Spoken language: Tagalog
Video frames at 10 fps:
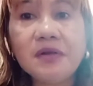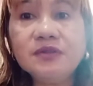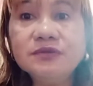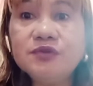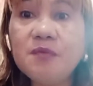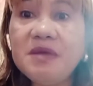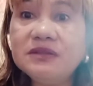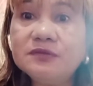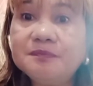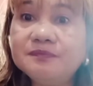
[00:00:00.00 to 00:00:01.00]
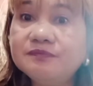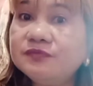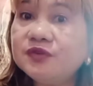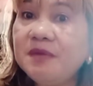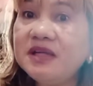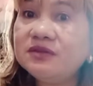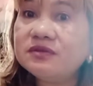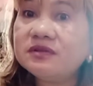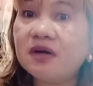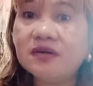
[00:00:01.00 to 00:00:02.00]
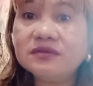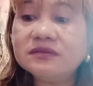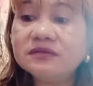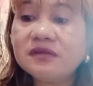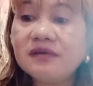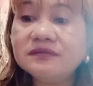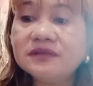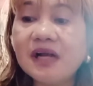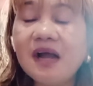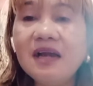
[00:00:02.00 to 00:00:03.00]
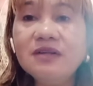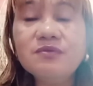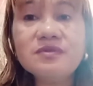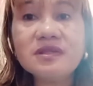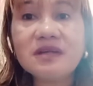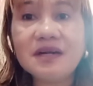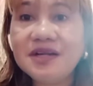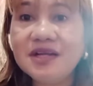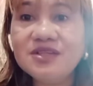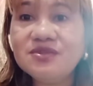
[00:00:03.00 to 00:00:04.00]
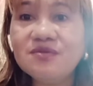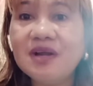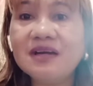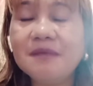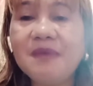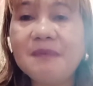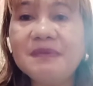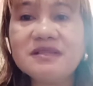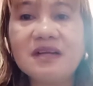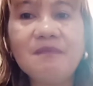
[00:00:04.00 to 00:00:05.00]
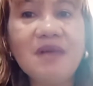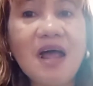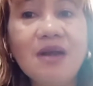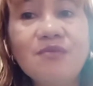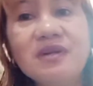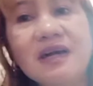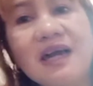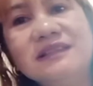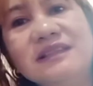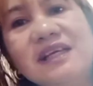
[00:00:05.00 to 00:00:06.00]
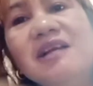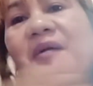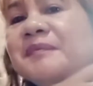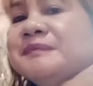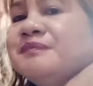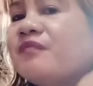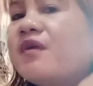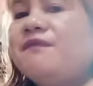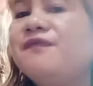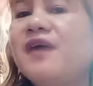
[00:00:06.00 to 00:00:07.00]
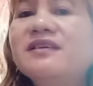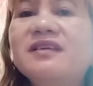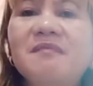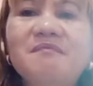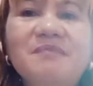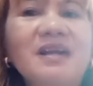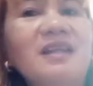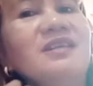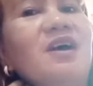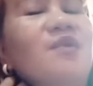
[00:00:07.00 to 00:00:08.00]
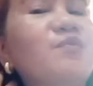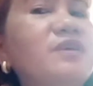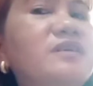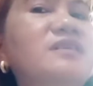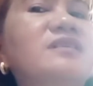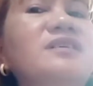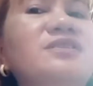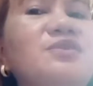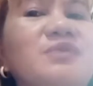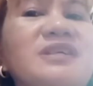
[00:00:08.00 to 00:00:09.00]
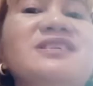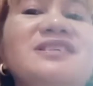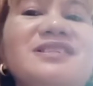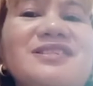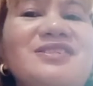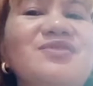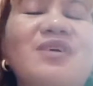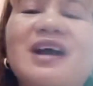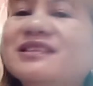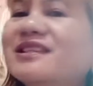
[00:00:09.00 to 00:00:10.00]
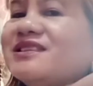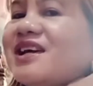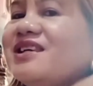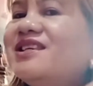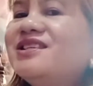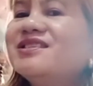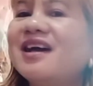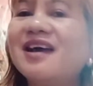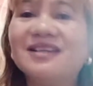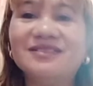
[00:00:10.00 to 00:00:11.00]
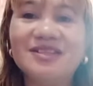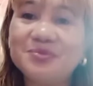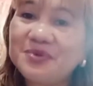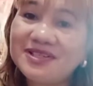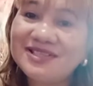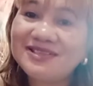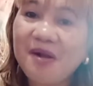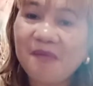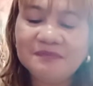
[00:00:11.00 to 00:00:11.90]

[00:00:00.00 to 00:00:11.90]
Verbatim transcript: yung tomato tomato sauce na galing dun sa sardines, yun ang nagpapasarap lalo ng ating fried ampalaya with a twist. Yung ating sardines, ang ating twist.